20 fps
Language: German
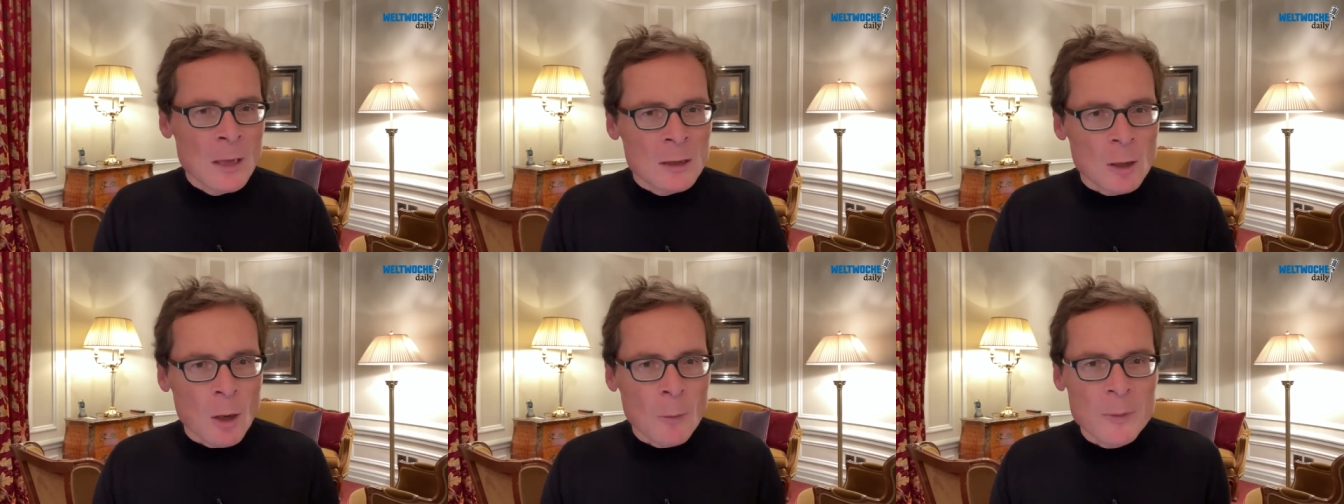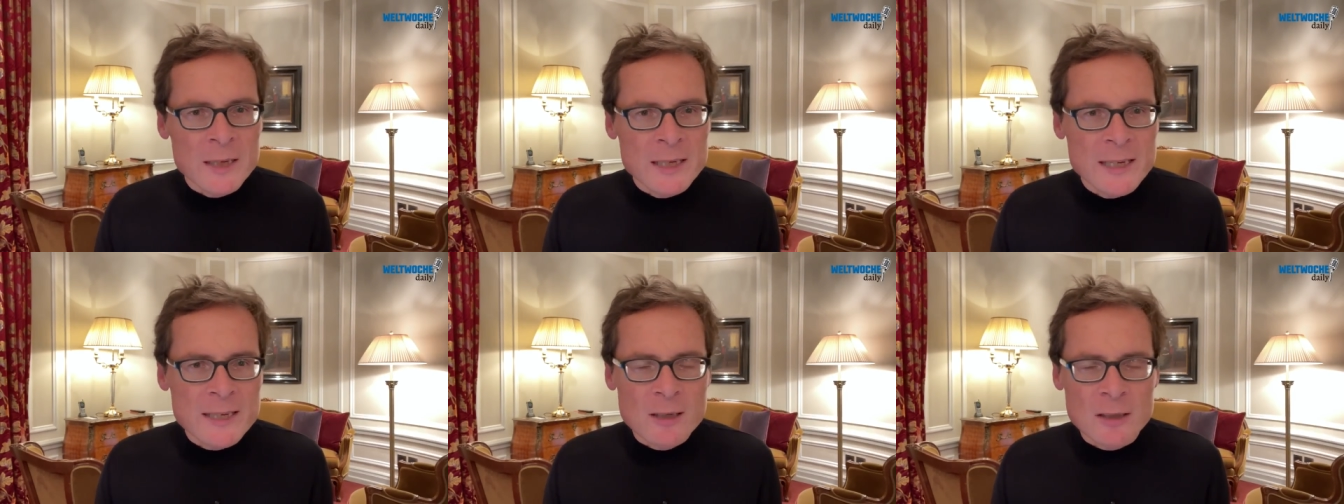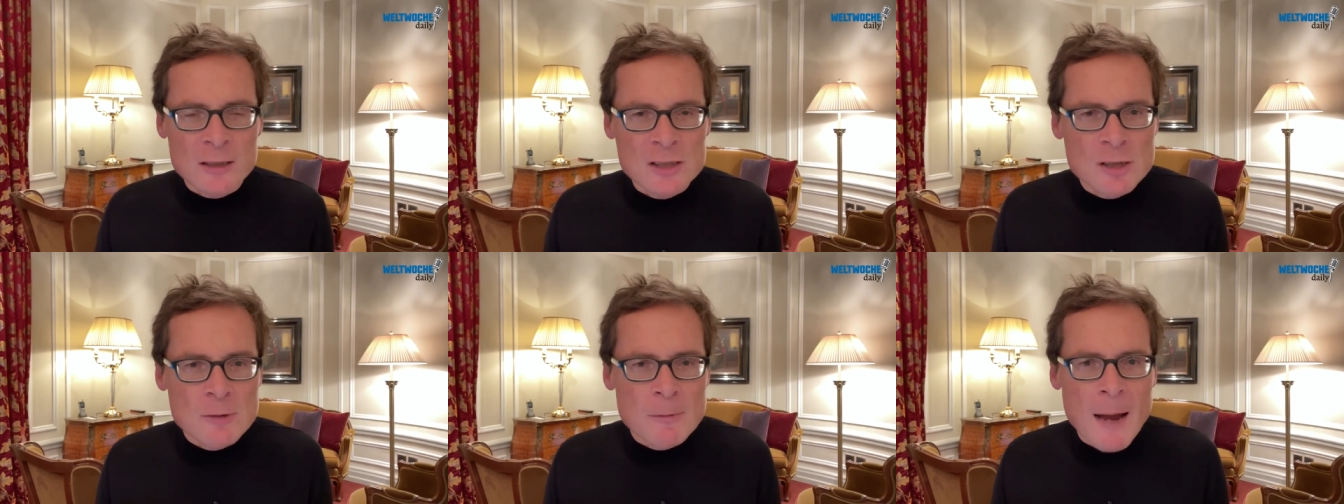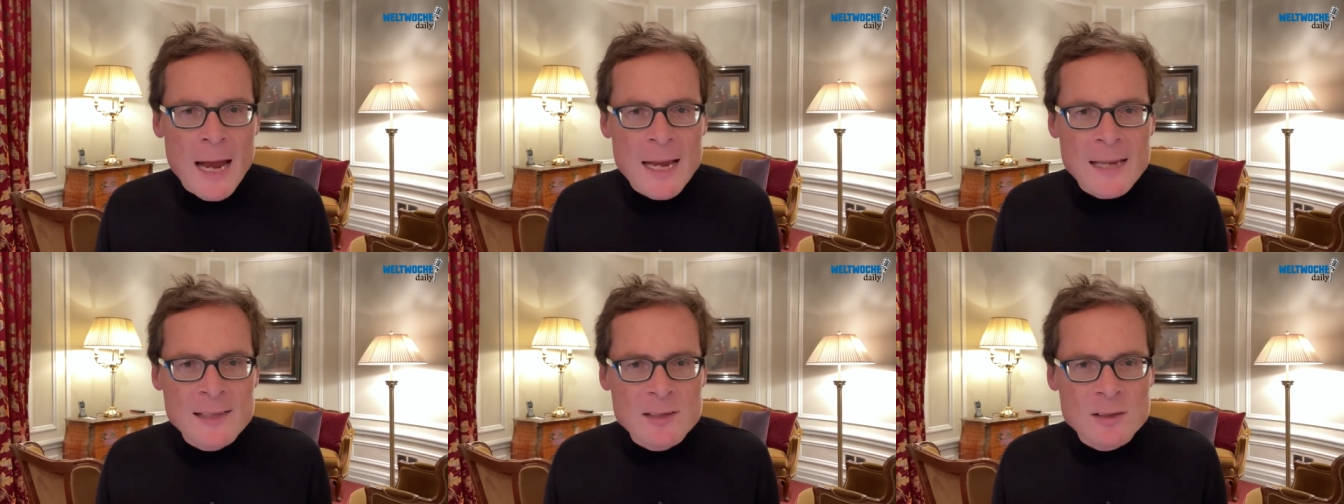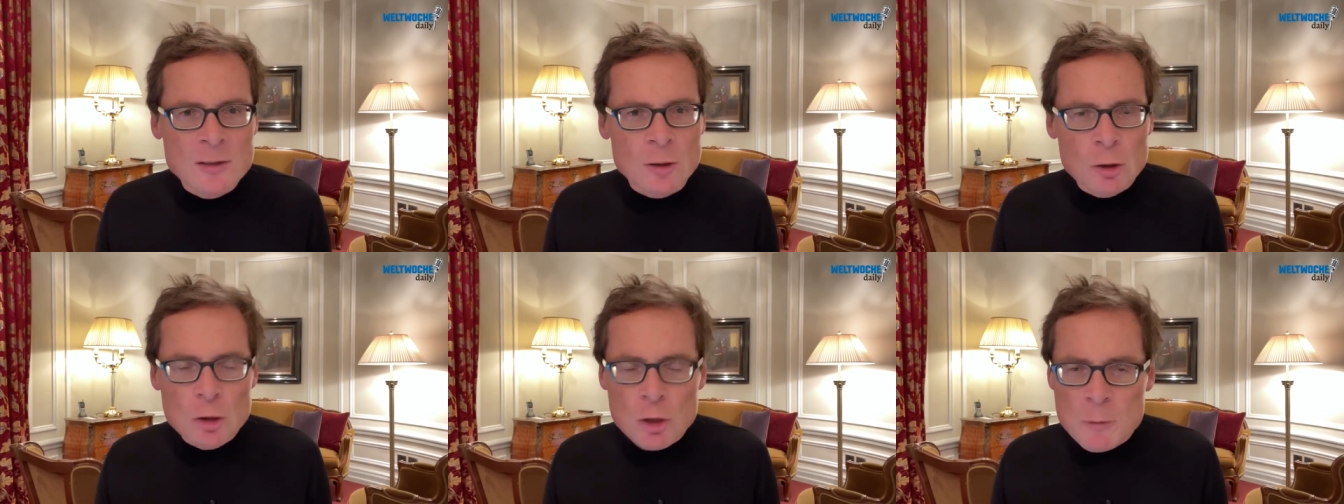Da bin ich als
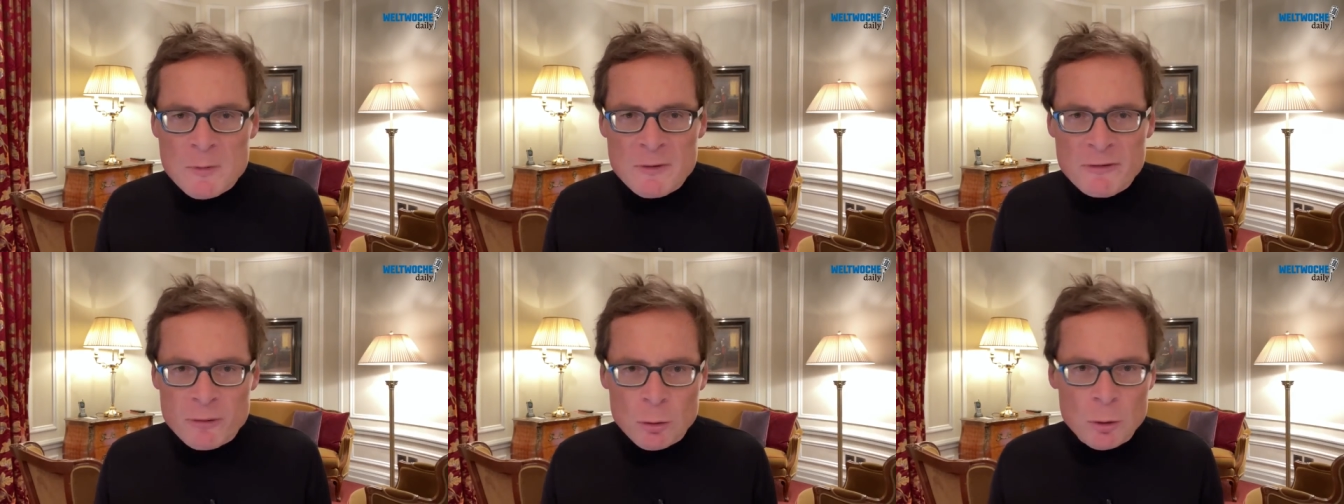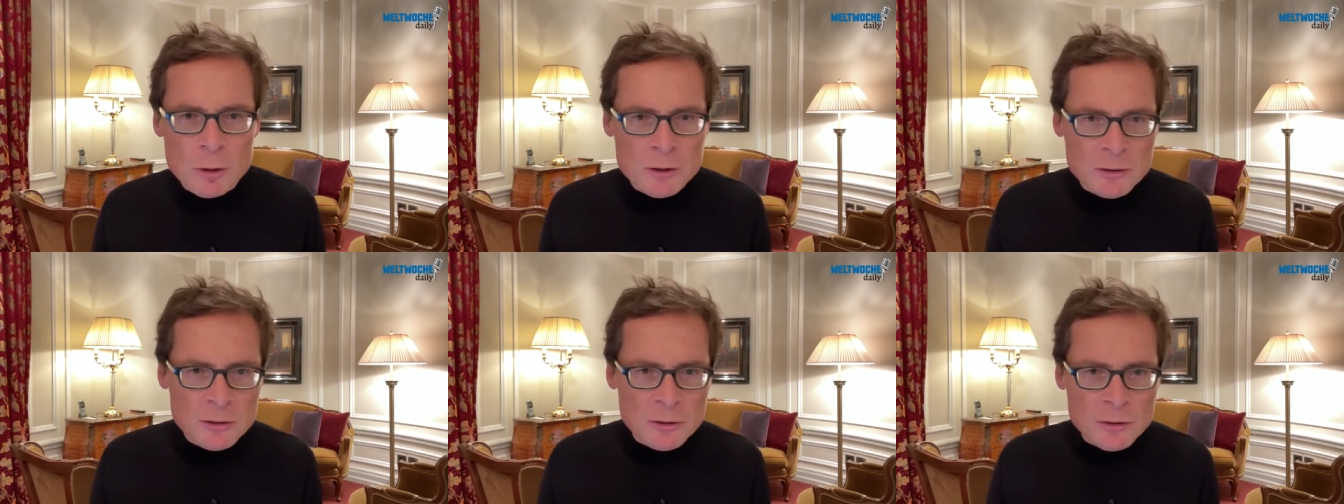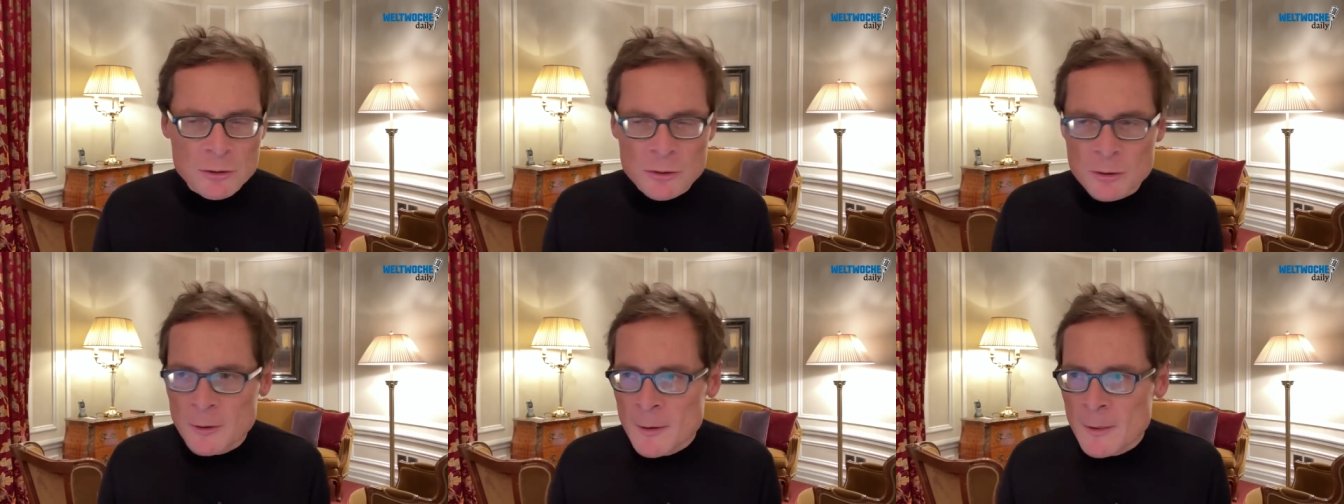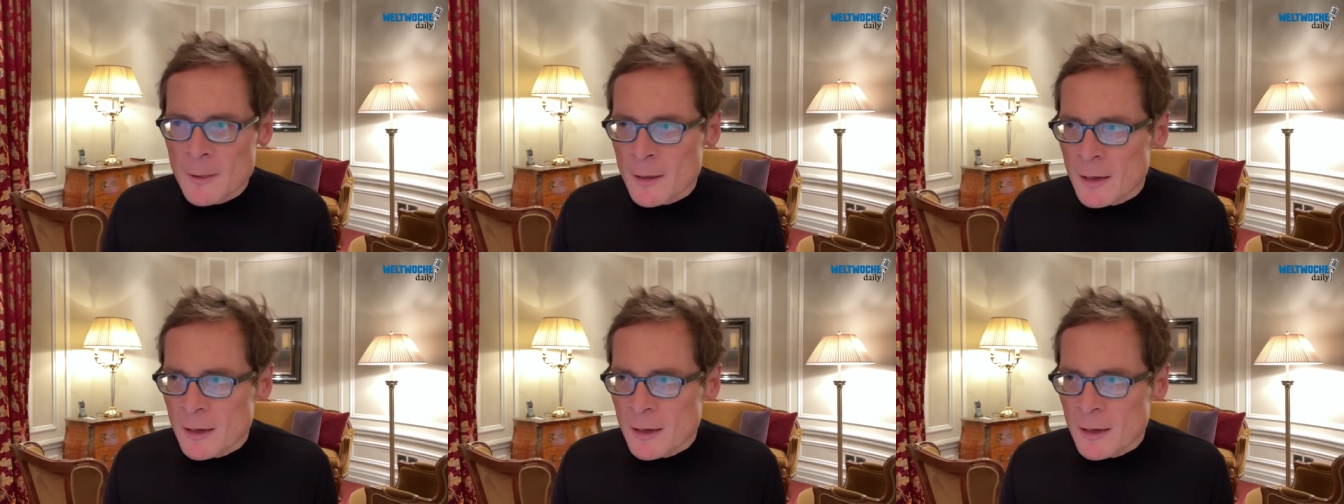Schweizer überfordert,